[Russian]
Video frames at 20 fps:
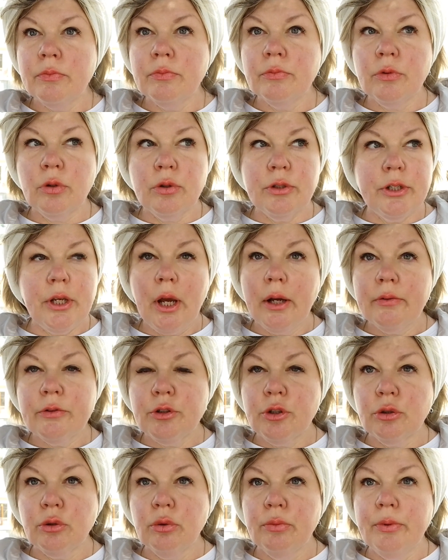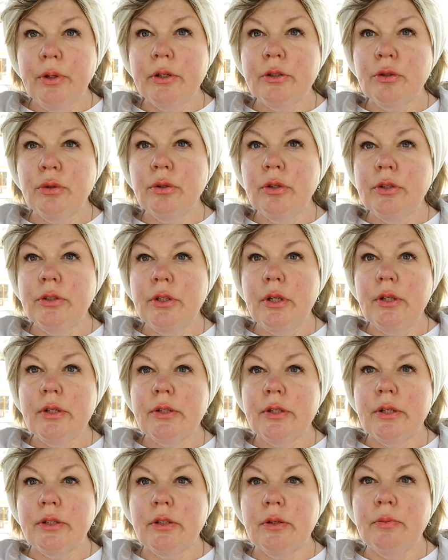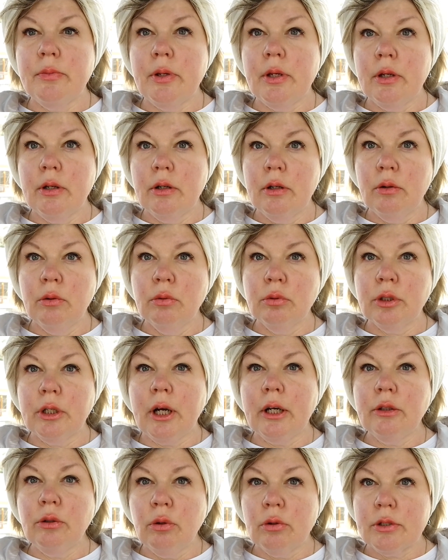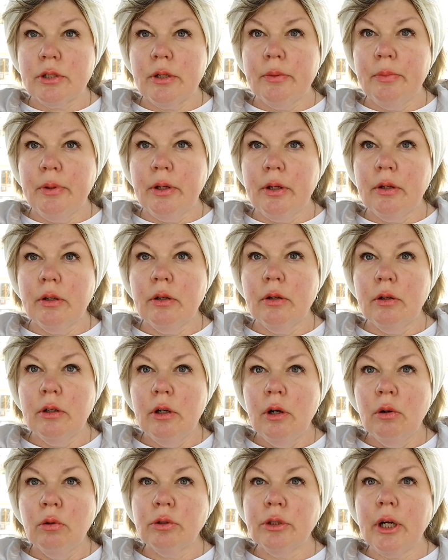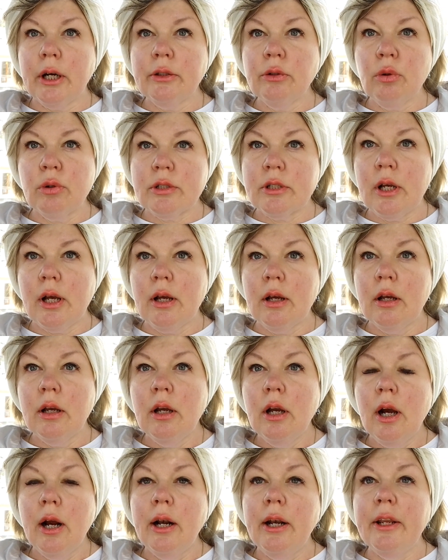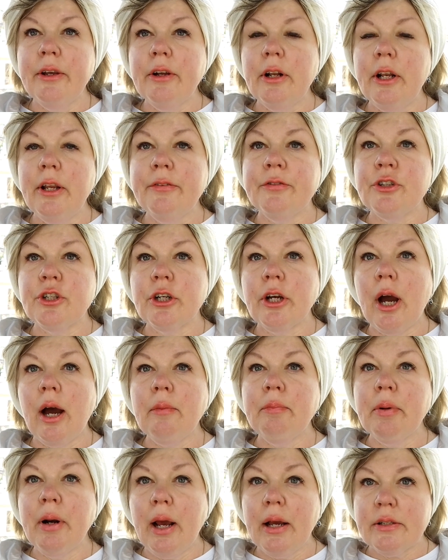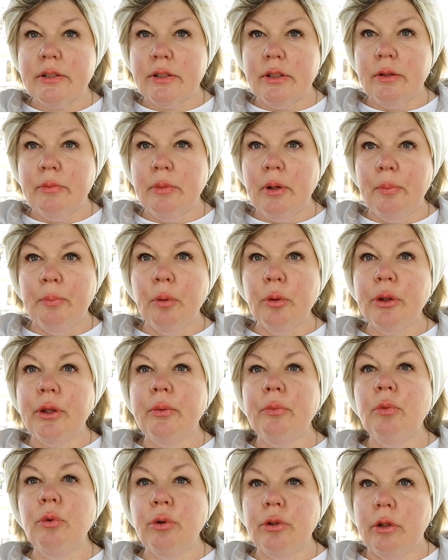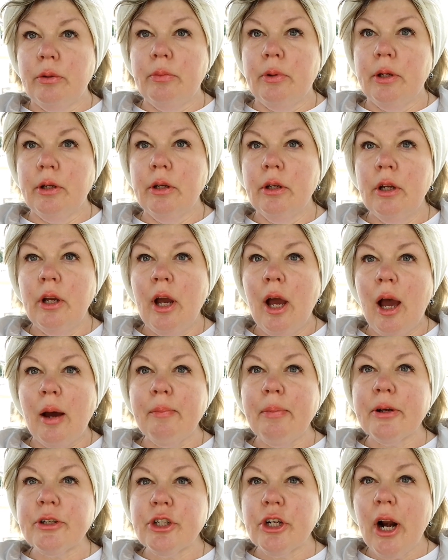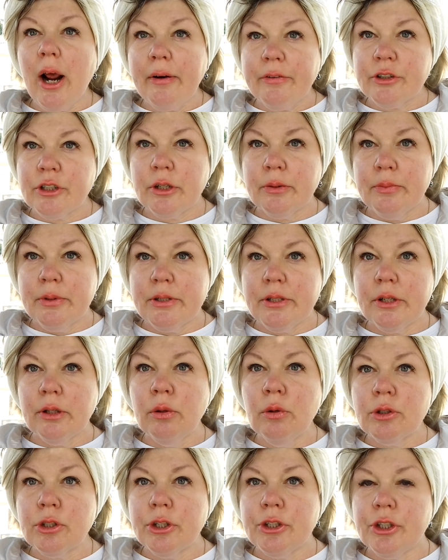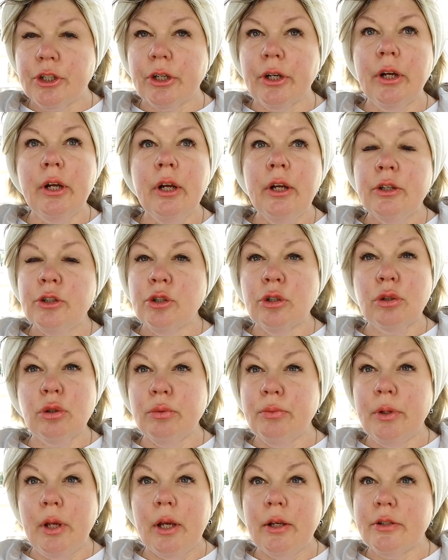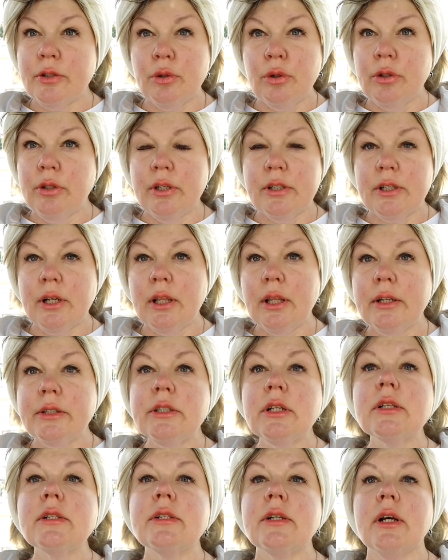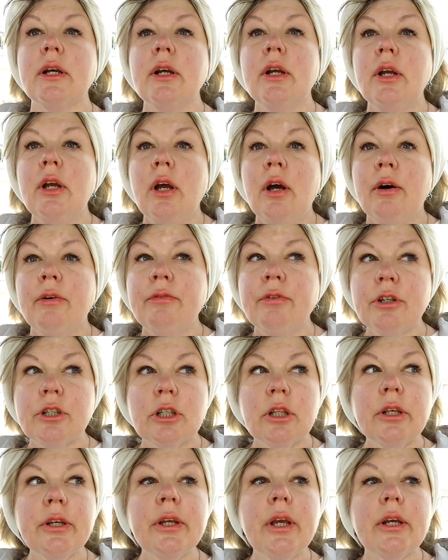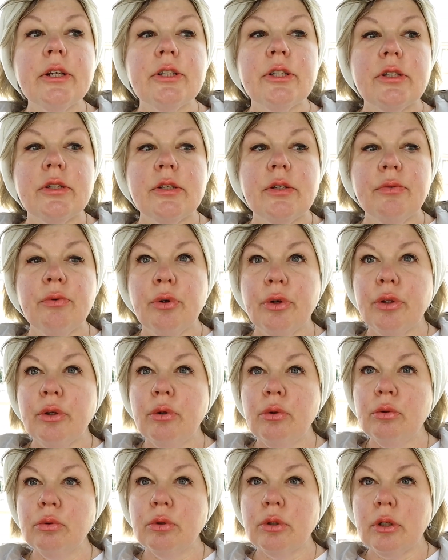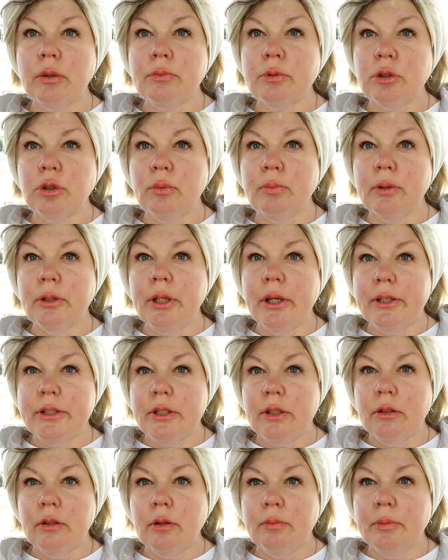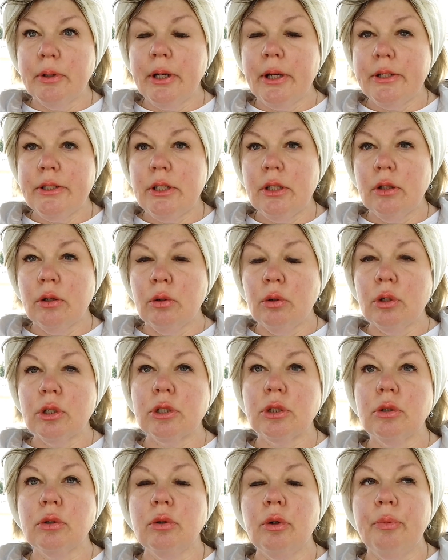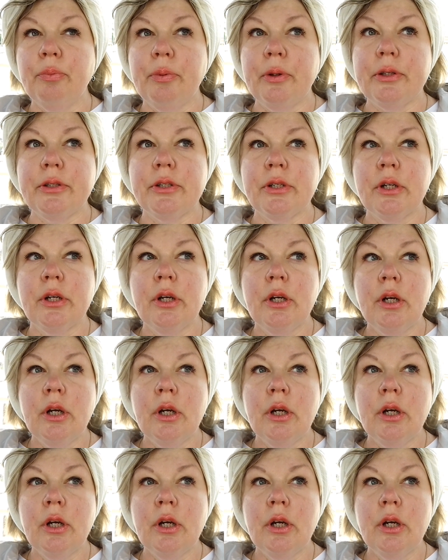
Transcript: Друзья, что-то у меня сегодня день с этими утконосами, утконоса ли, лифчикообразными покемонами, обожравшимися ложечек, что-то у меня сегодня не заладился. Вышла я сегодня утром, чтобы дойти до магазина кое-что купить